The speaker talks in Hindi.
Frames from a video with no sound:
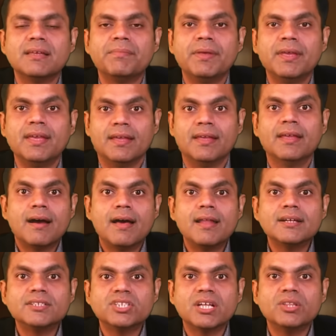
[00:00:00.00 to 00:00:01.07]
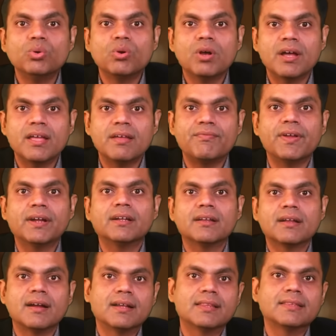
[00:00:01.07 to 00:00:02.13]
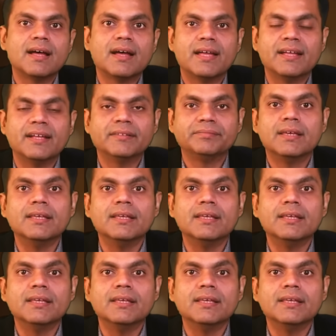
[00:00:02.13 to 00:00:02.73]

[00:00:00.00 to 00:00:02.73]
से भी काला जादू का इफेक्ट कटता है